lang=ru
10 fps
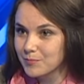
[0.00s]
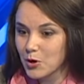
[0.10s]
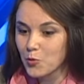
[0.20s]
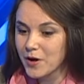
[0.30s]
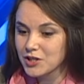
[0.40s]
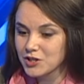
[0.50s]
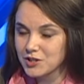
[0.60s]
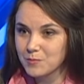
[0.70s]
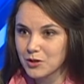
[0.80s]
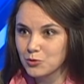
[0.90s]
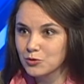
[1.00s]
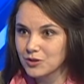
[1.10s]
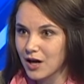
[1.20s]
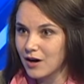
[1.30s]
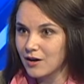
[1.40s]
Покупаешь один
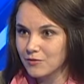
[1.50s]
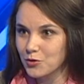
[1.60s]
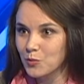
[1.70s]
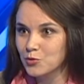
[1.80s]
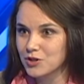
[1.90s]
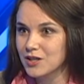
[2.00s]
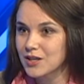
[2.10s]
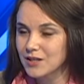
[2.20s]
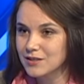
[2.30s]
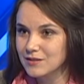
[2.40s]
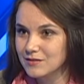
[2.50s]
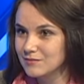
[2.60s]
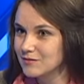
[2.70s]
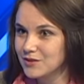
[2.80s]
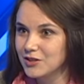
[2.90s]
продукт, а в нем уже
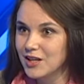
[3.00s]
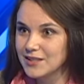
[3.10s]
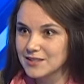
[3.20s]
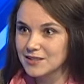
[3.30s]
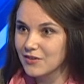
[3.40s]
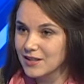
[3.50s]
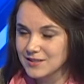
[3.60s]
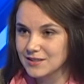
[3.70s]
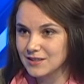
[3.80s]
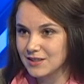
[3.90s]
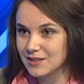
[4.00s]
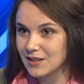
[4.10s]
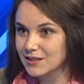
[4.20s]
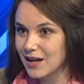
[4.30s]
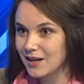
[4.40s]
12, э, 20 и
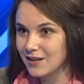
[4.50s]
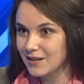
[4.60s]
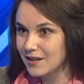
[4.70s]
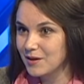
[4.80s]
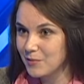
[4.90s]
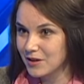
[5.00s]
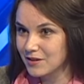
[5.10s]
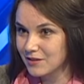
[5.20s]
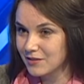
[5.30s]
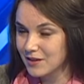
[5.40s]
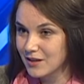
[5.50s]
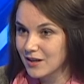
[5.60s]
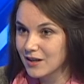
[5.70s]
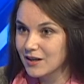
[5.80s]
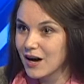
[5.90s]
так далее элементов.
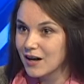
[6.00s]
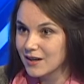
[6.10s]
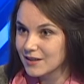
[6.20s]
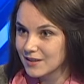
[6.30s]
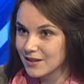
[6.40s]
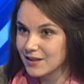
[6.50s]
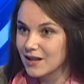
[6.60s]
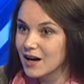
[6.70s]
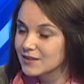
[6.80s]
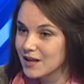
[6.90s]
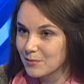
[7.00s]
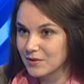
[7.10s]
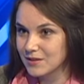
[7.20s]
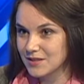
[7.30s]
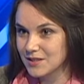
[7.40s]
Как это и как нам
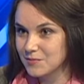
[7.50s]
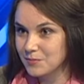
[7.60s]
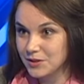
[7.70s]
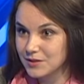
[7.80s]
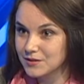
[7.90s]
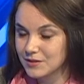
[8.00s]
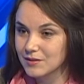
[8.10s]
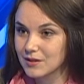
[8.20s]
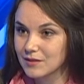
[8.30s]
с этим быть? Ну,